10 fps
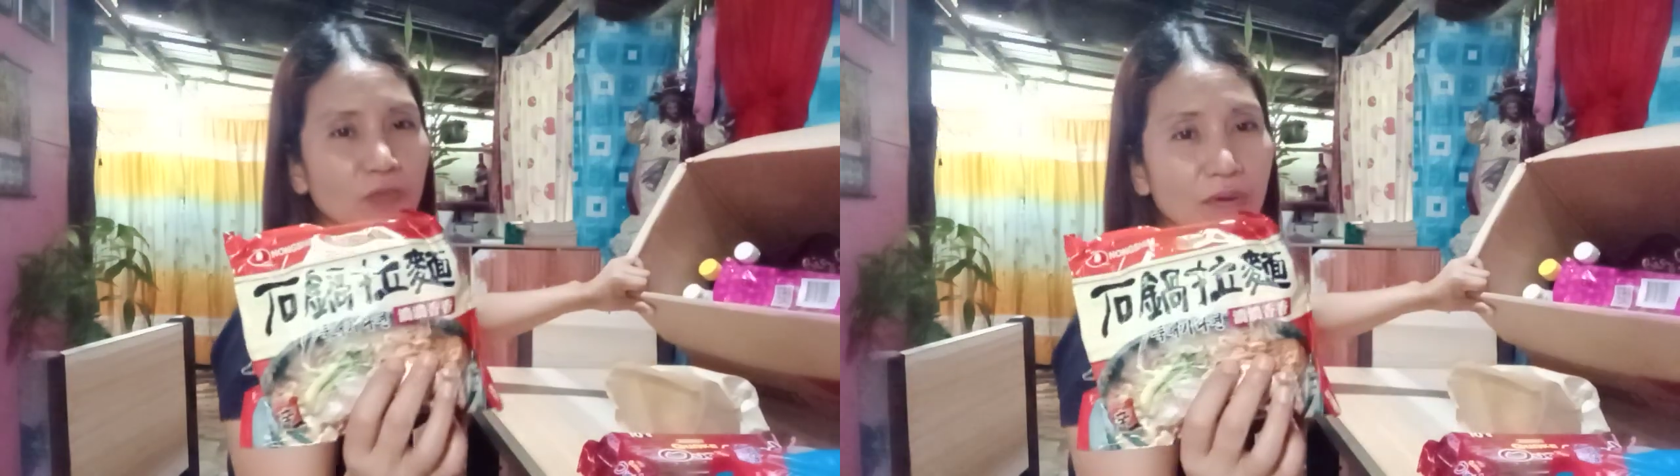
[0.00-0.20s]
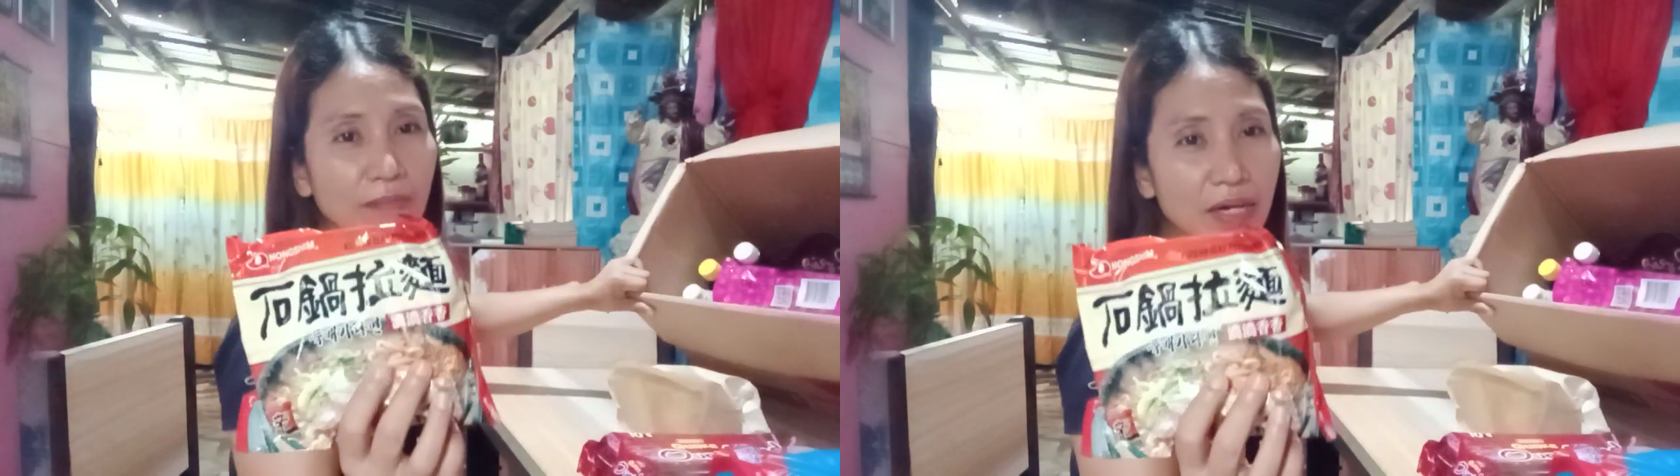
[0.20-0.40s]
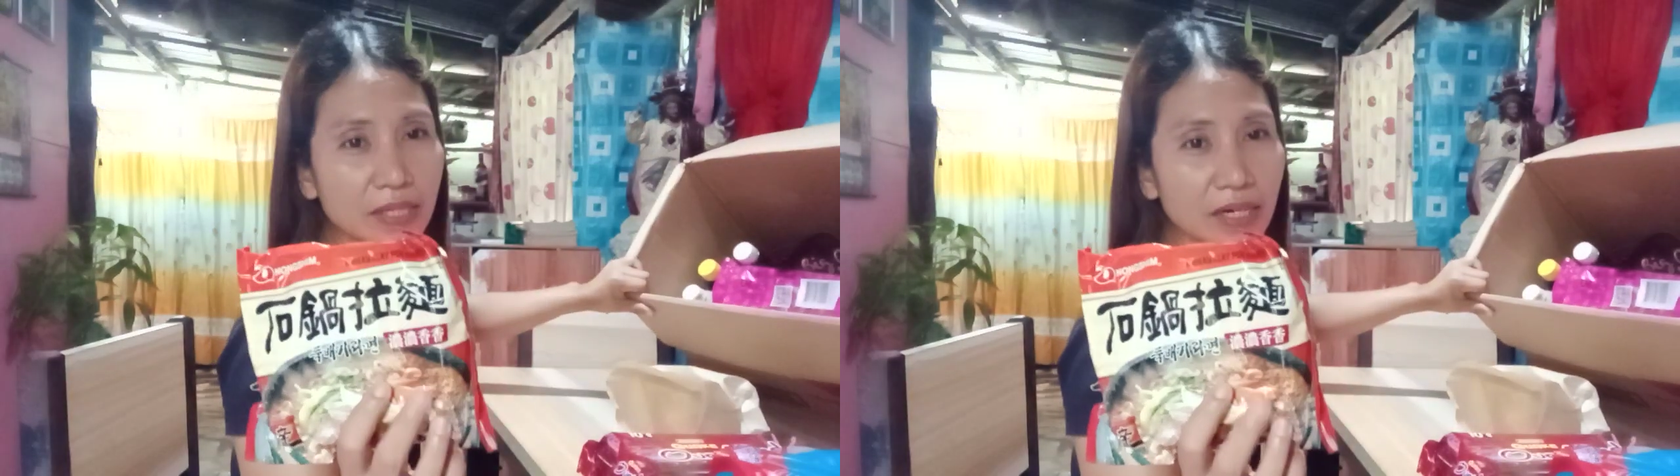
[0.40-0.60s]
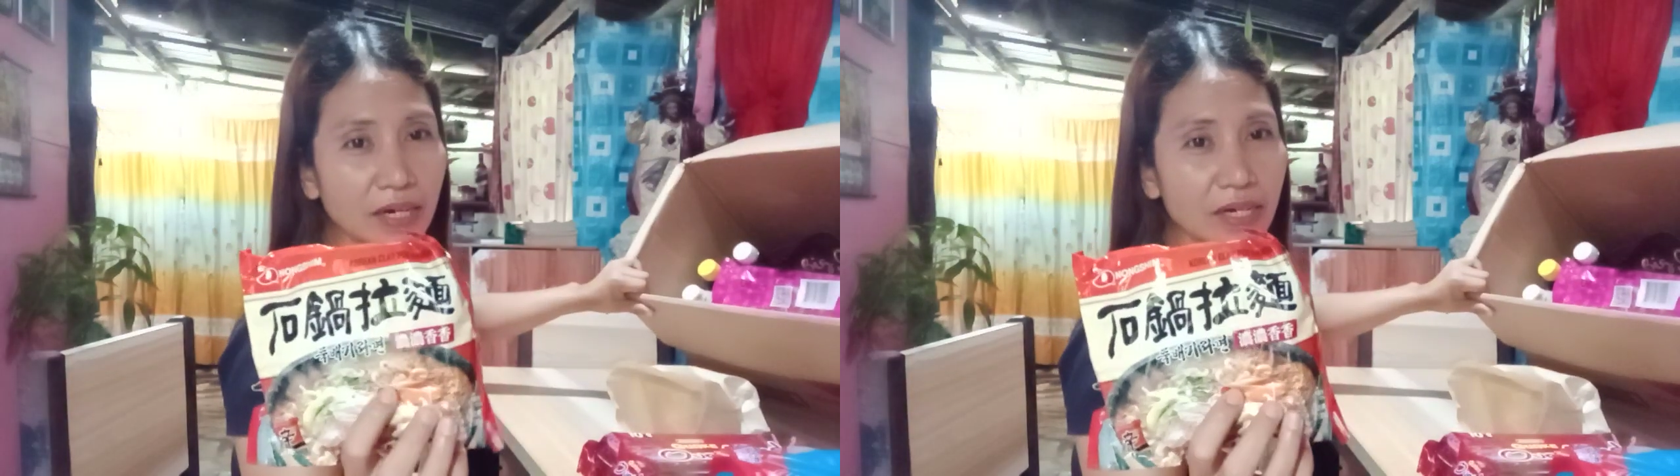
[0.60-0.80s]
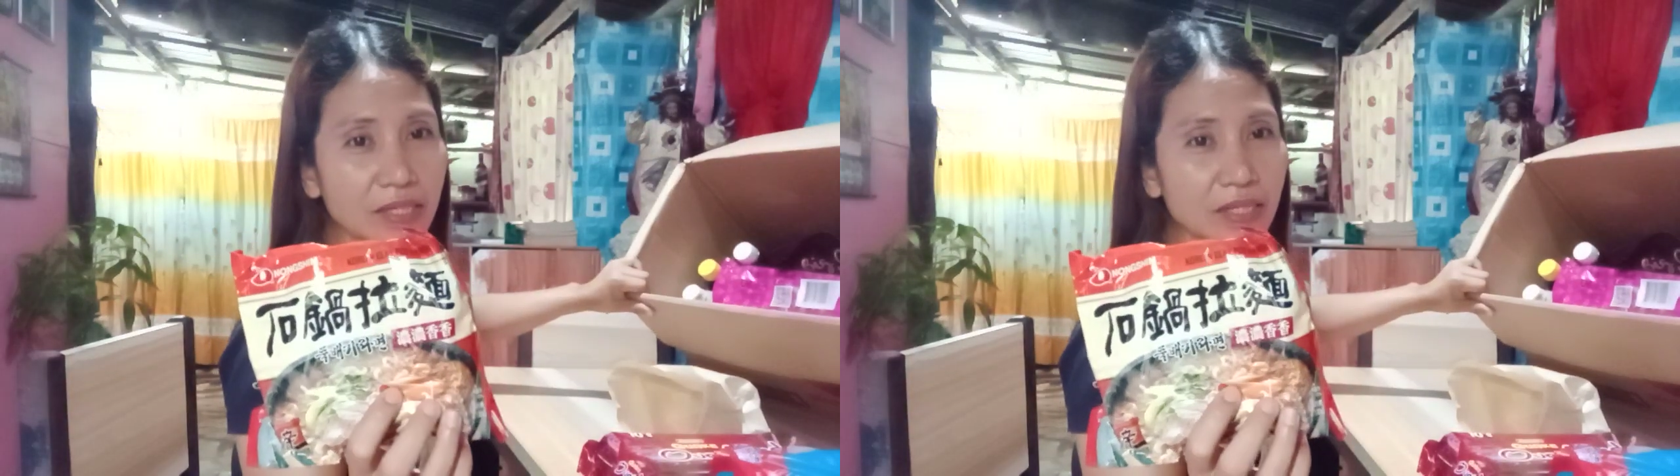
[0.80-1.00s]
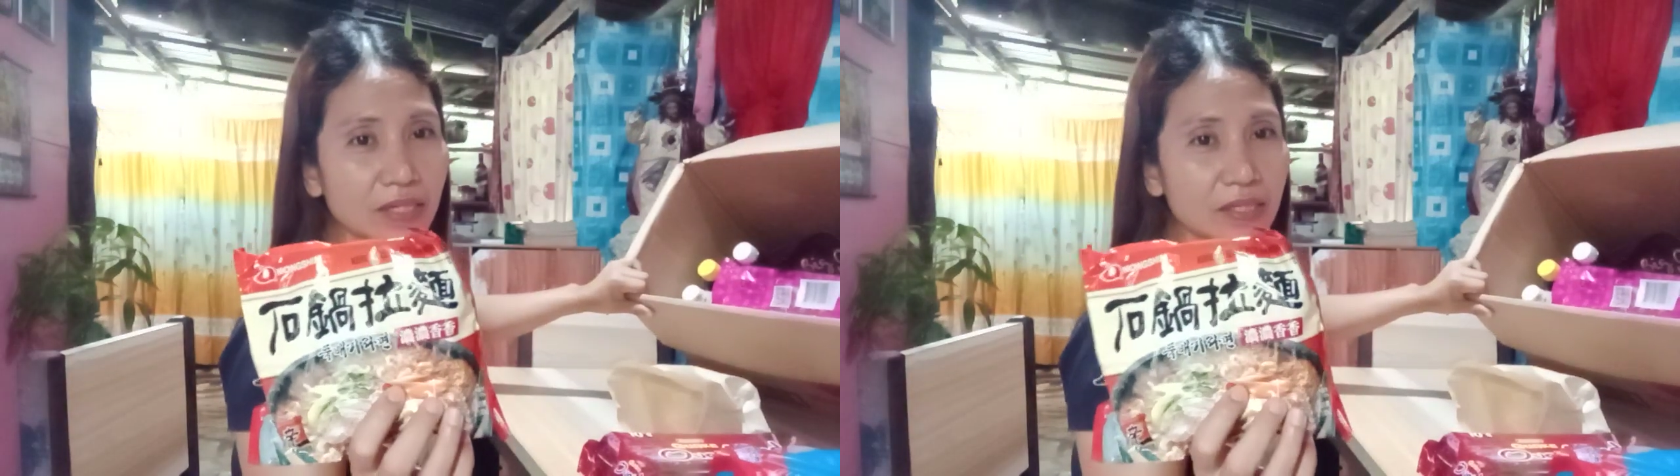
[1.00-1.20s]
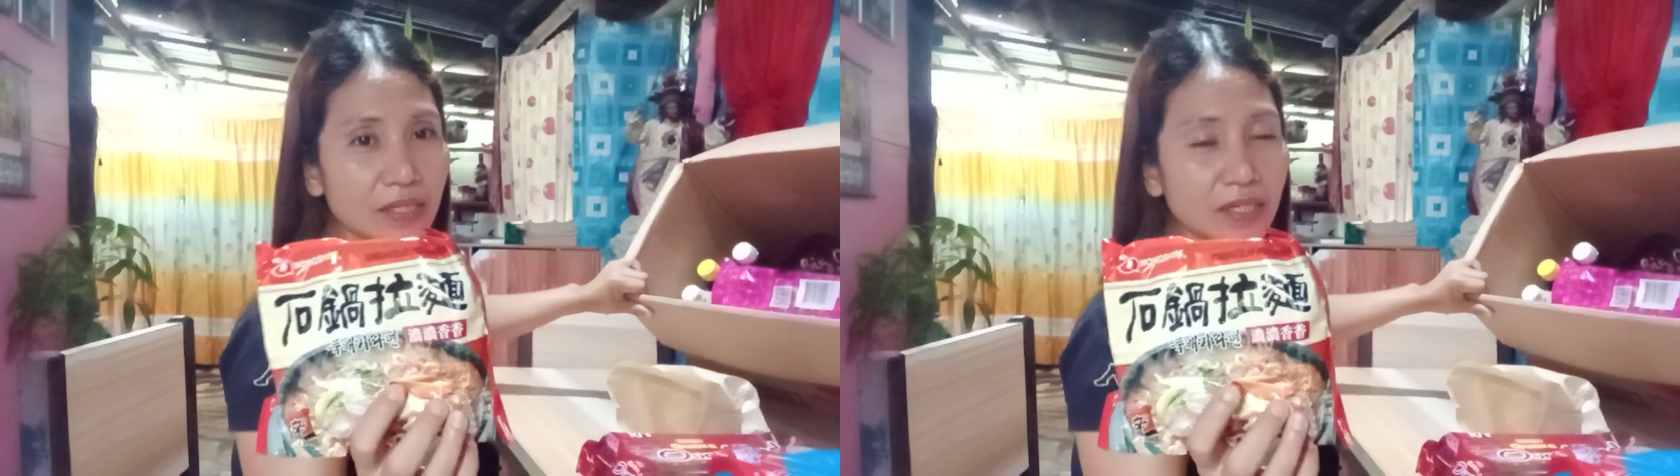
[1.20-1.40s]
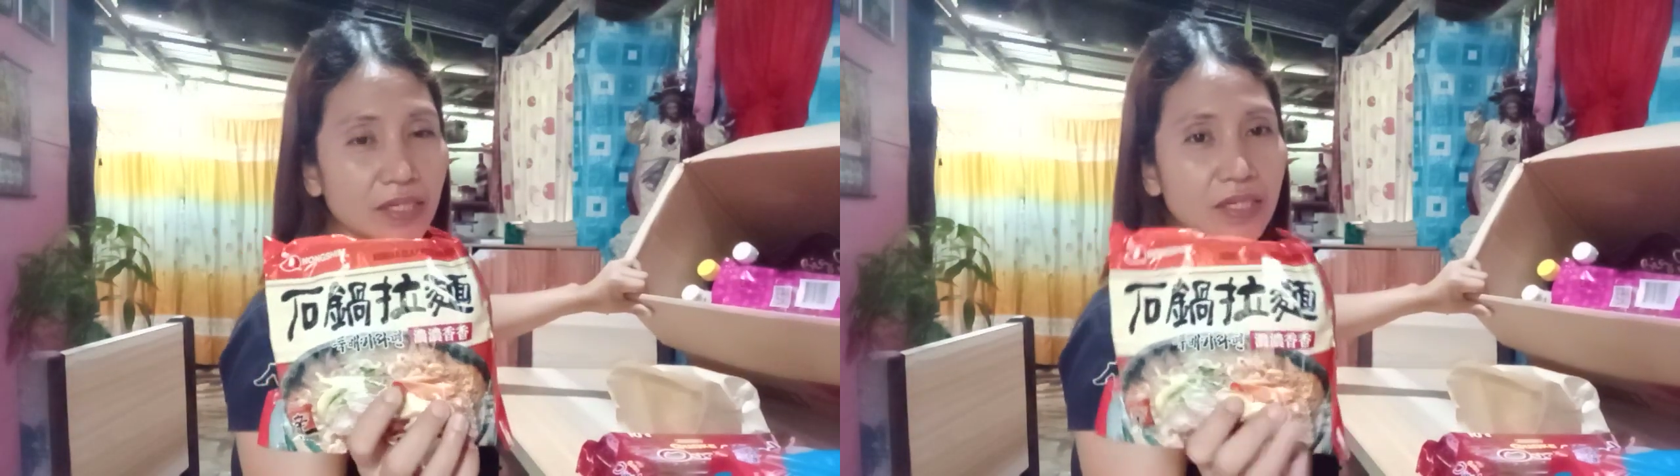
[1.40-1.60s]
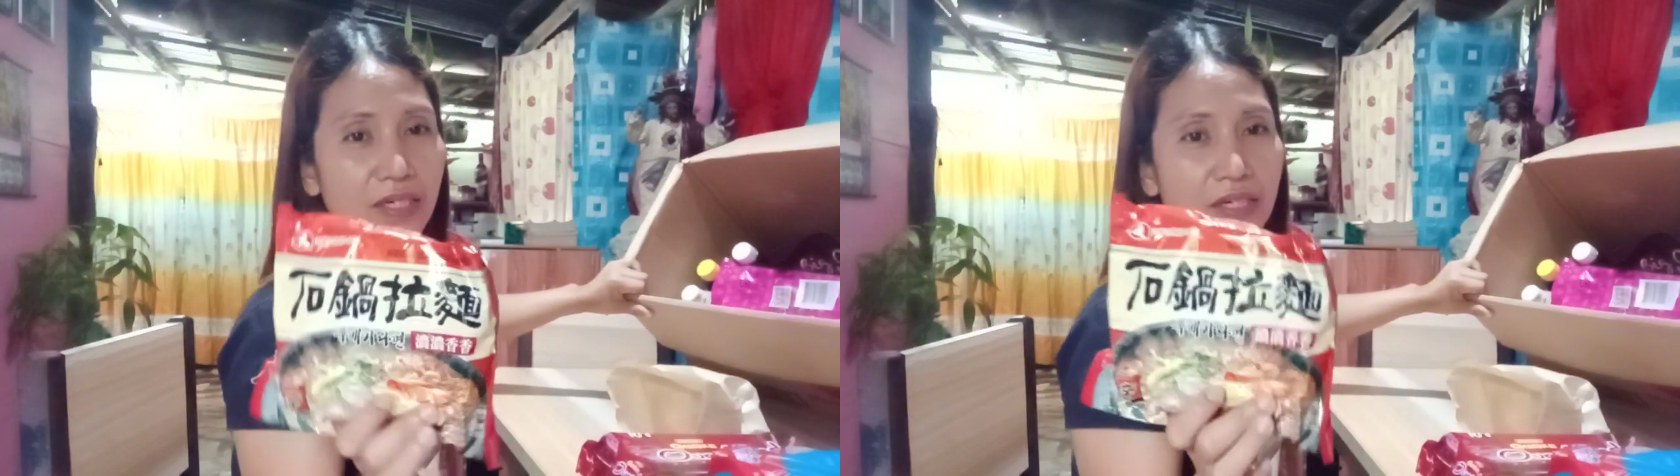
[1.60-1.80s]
ko mabasa guys kasi